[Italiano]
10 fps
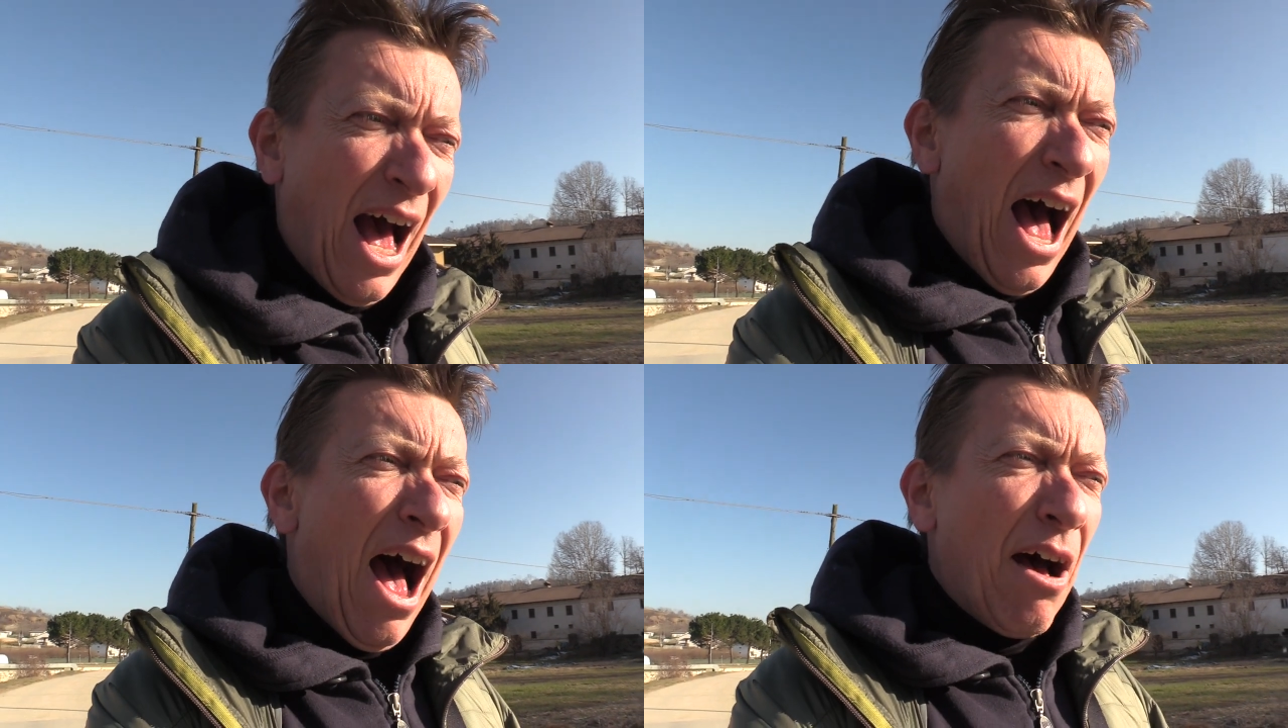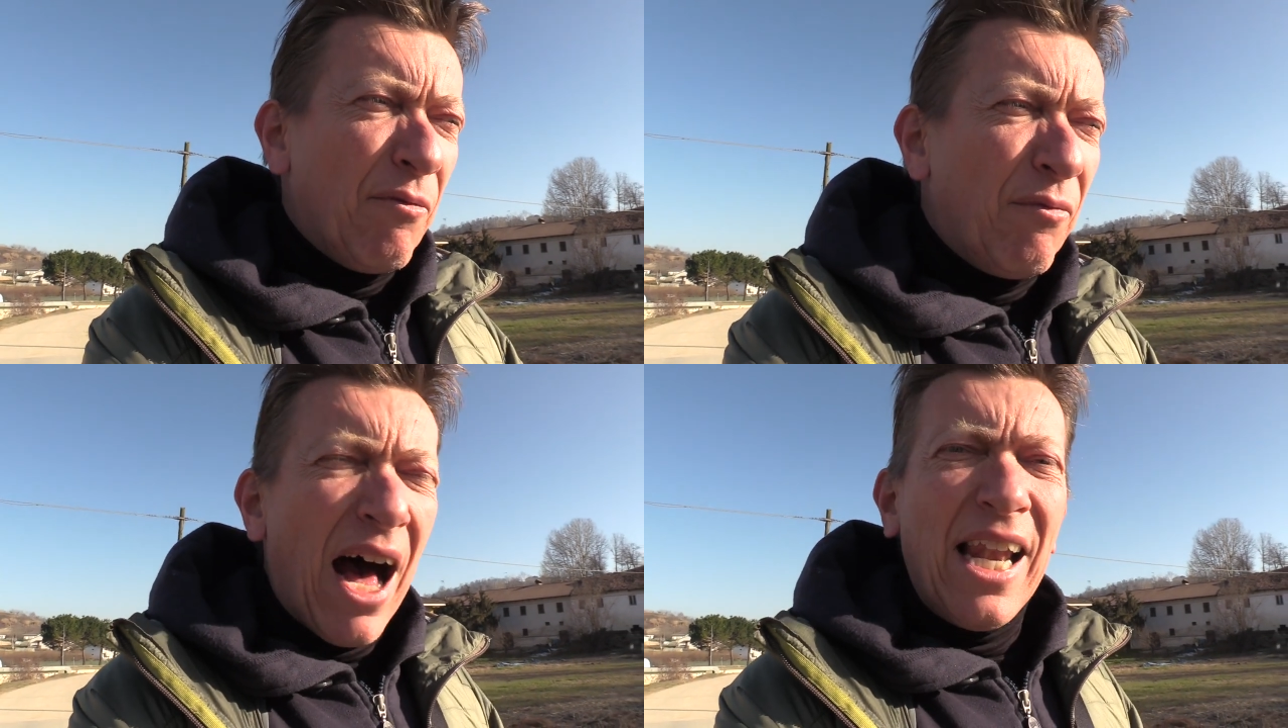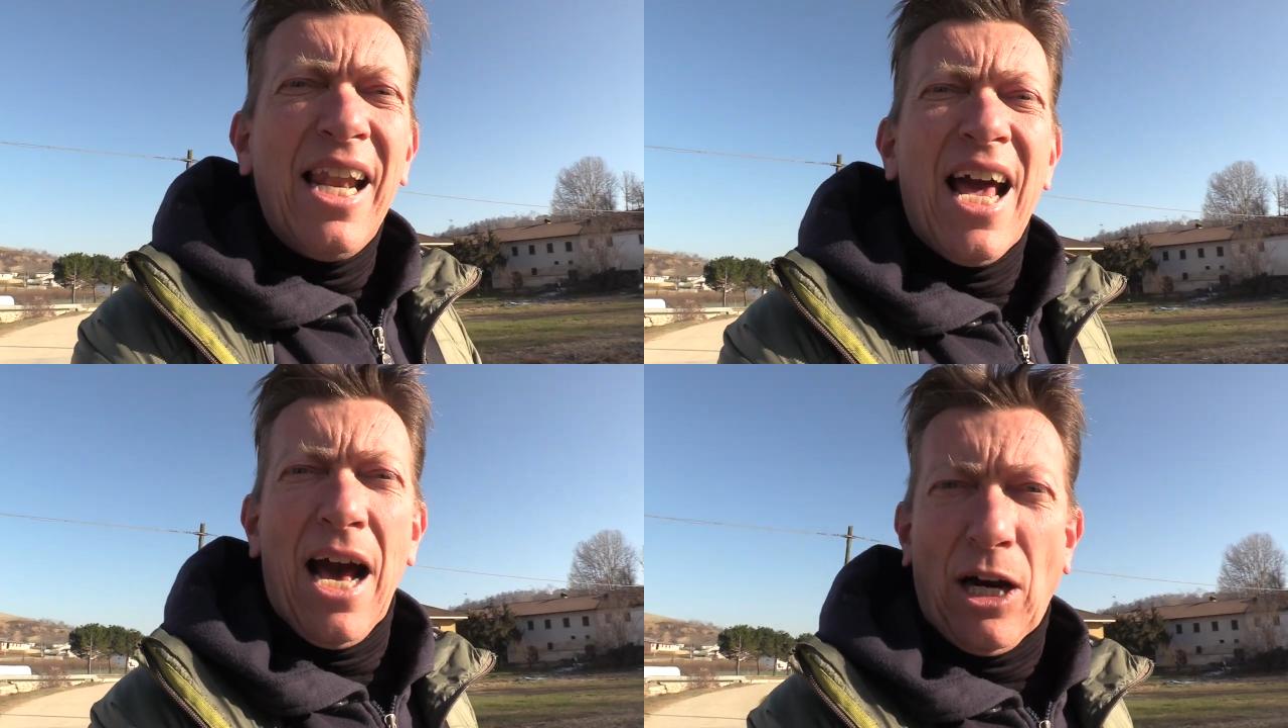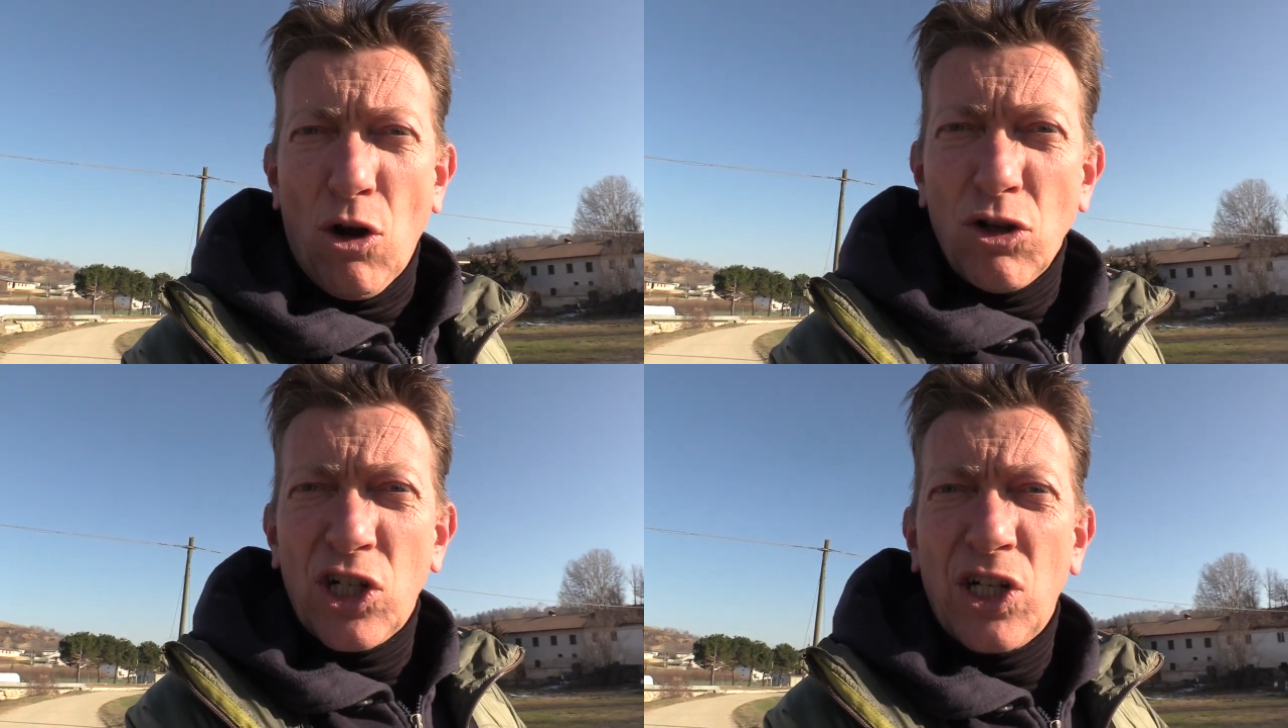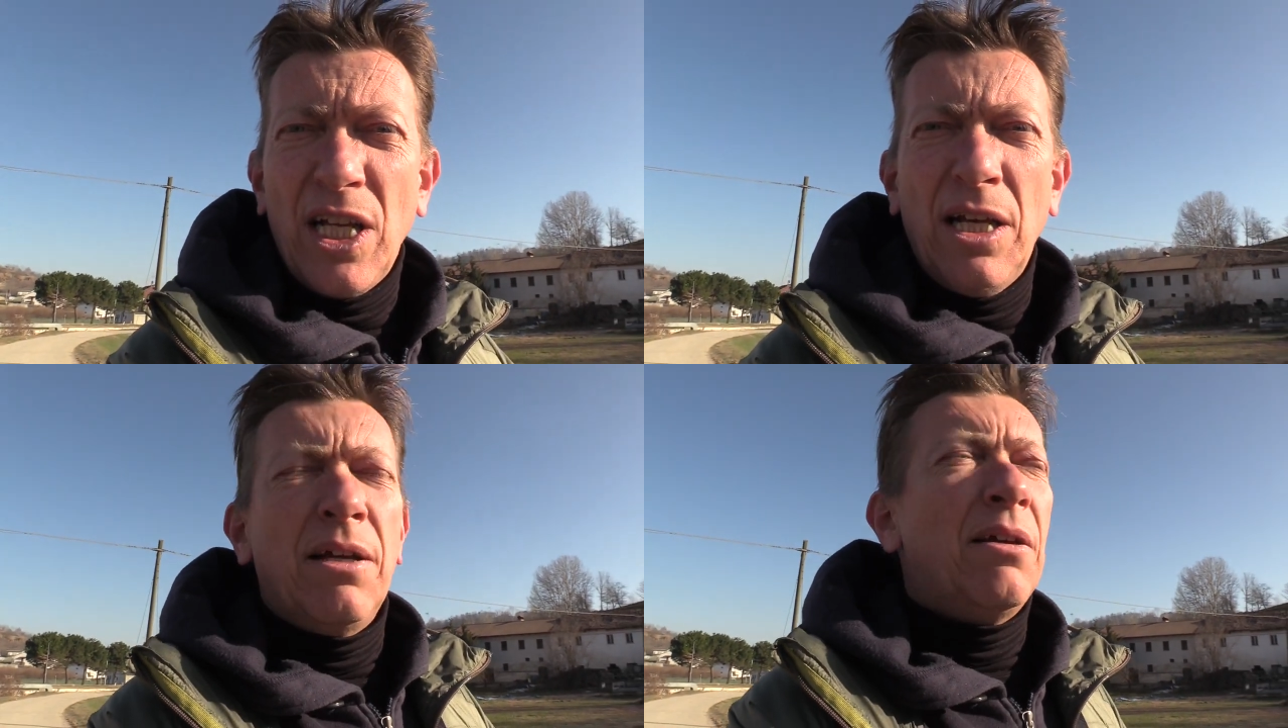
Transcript: a Valle Rossi